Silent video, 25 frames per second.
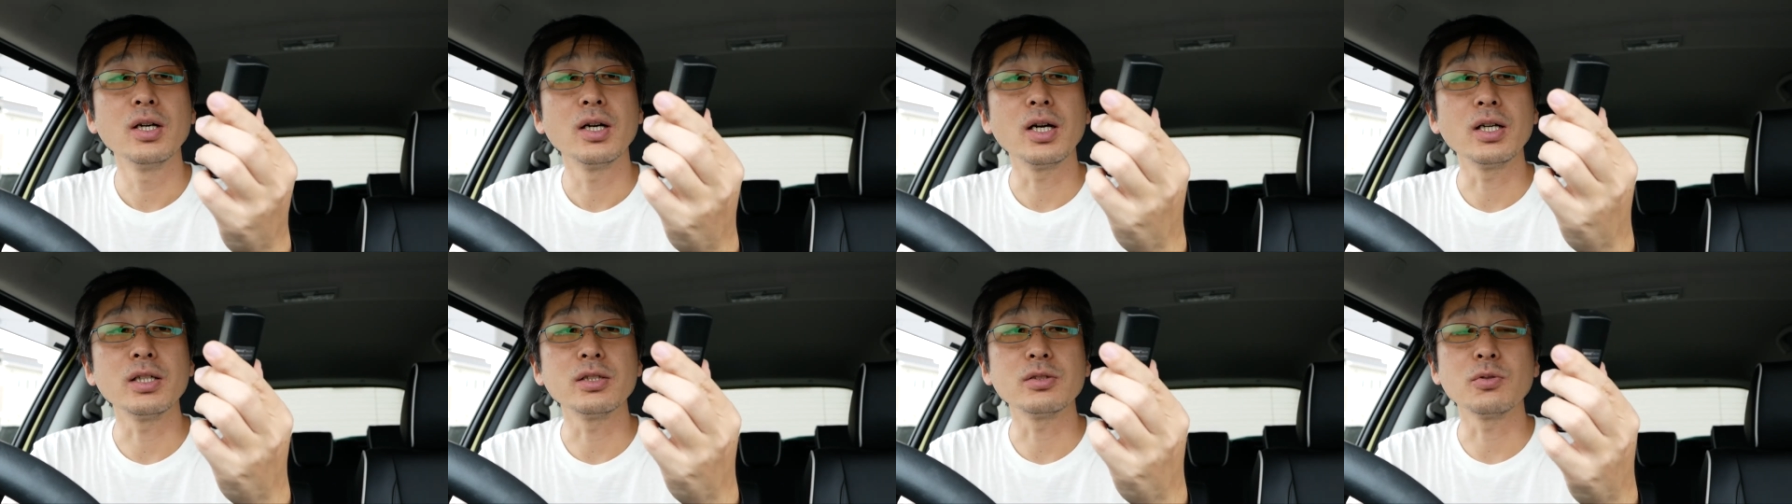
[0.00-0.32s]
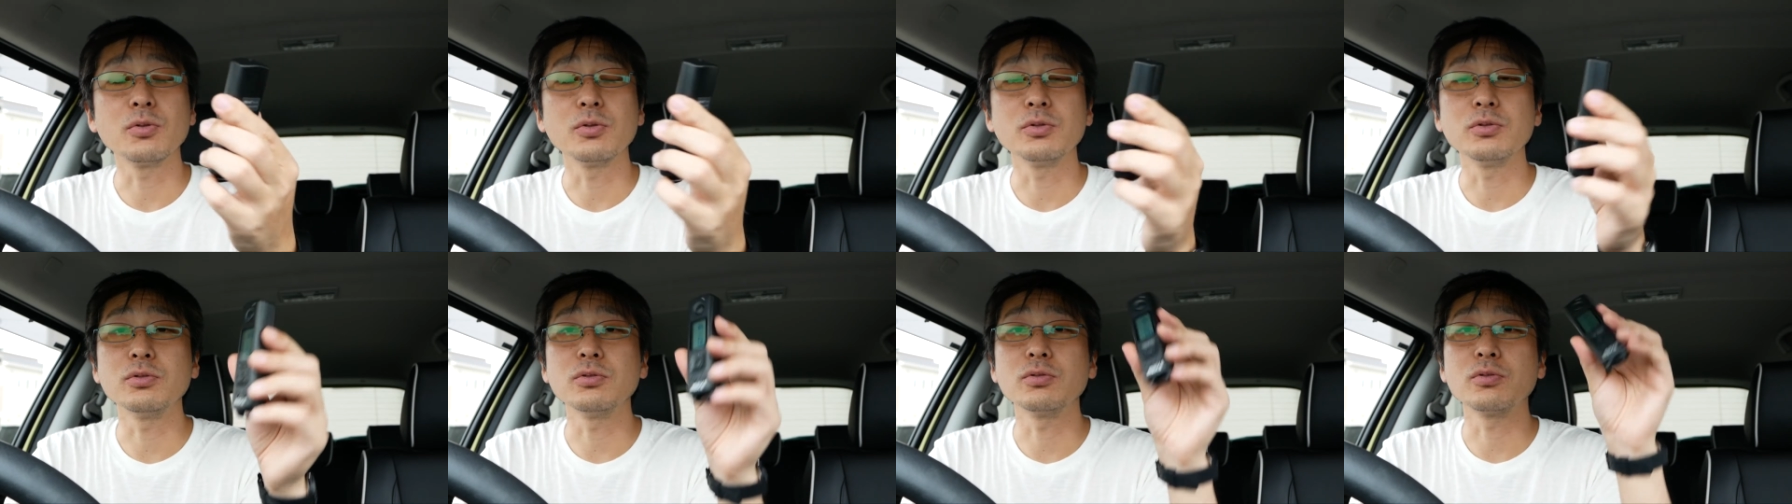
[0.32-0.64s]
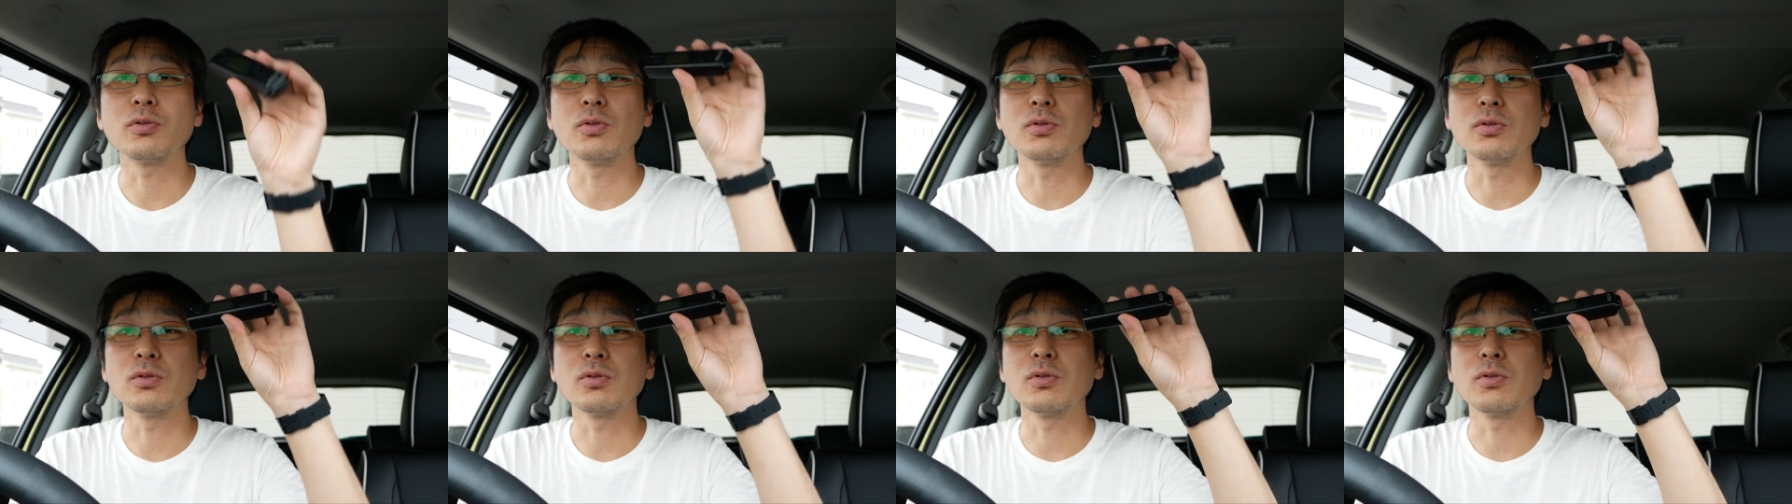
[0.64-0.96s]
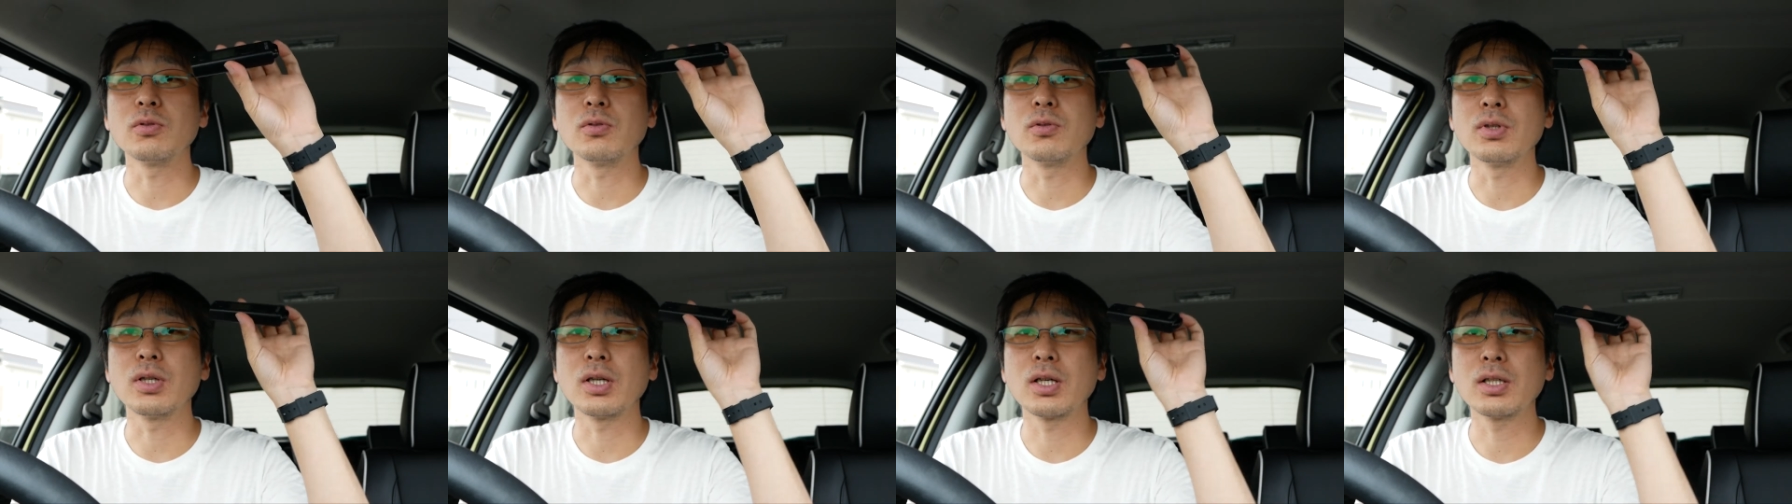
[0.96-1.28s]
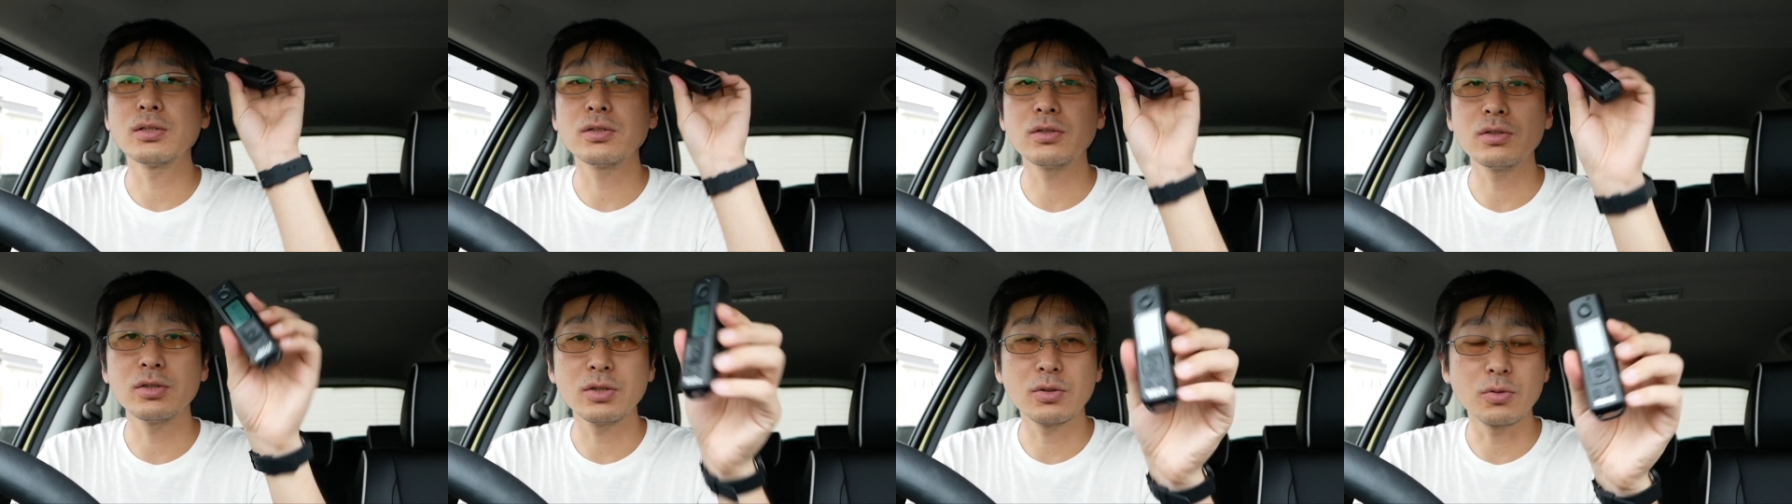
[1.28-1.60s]
はい、そういうコントローラー
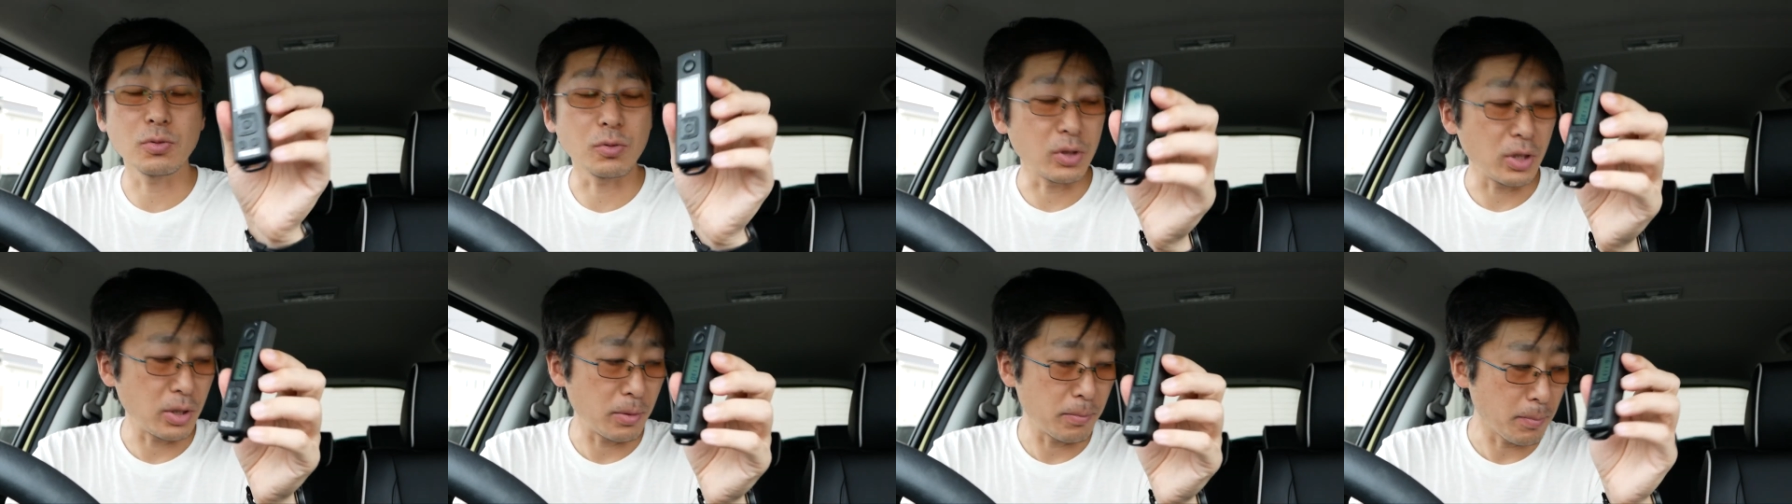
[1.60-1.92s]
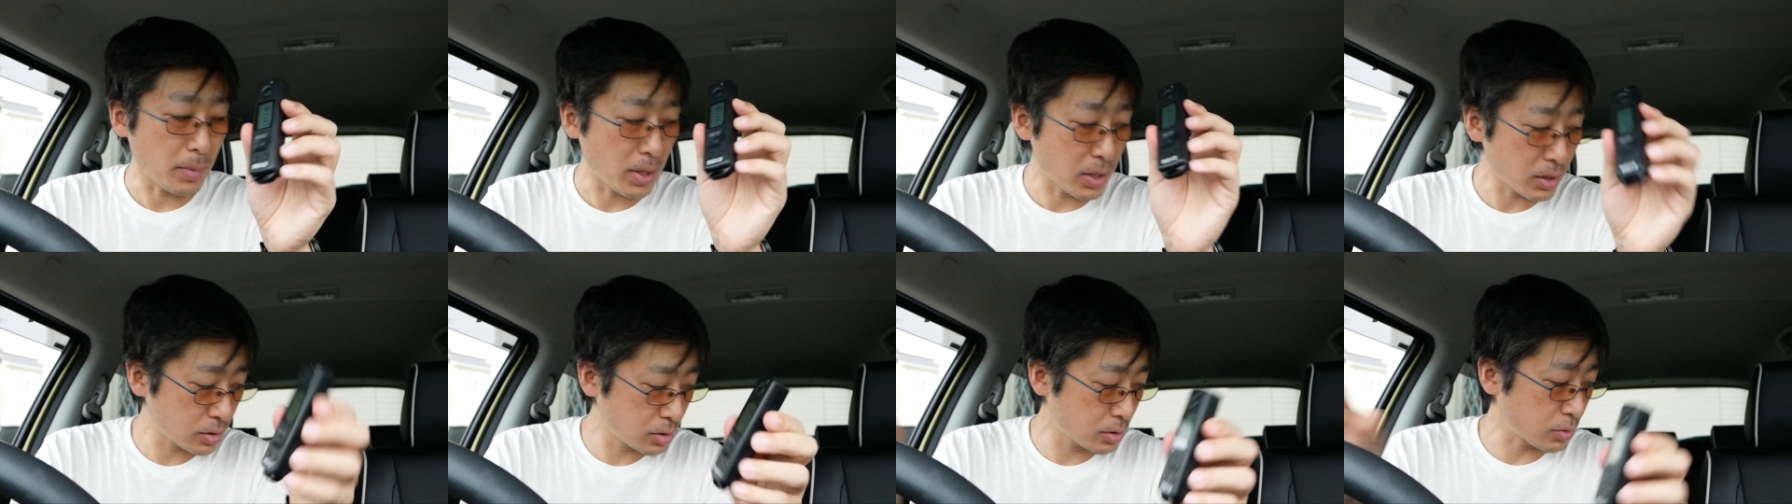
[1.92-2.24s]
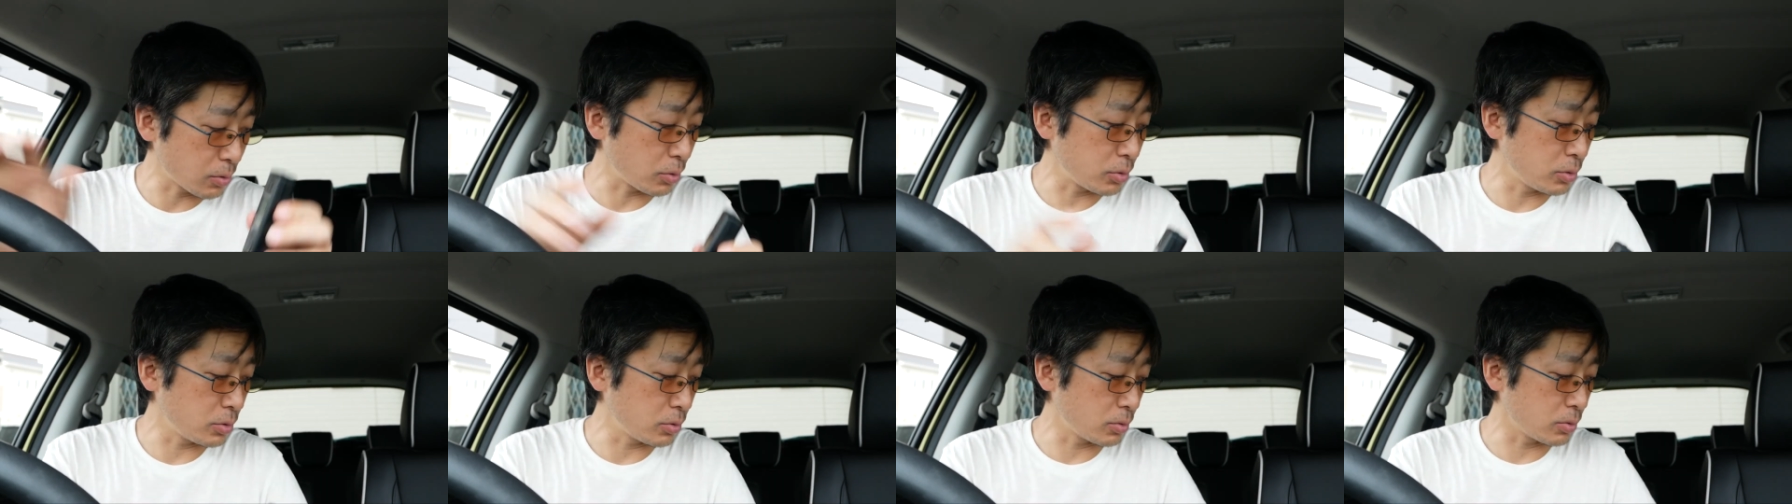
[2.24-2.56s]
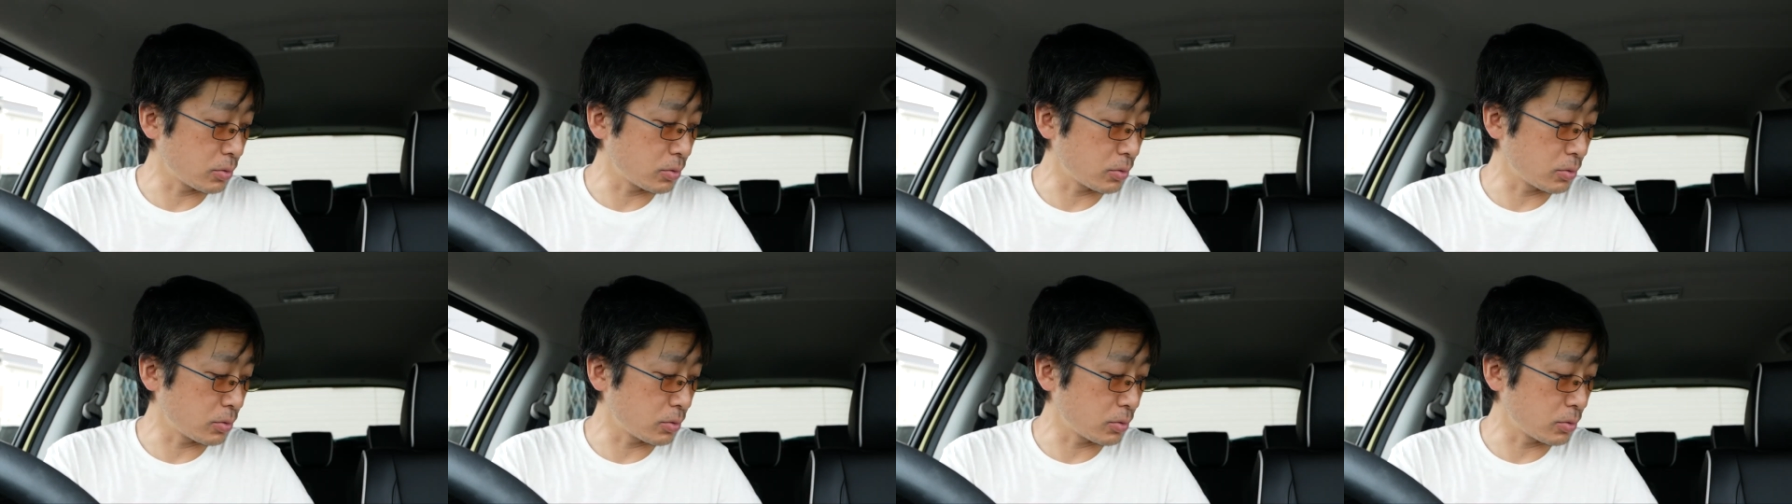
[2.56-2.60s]
がついておりますとい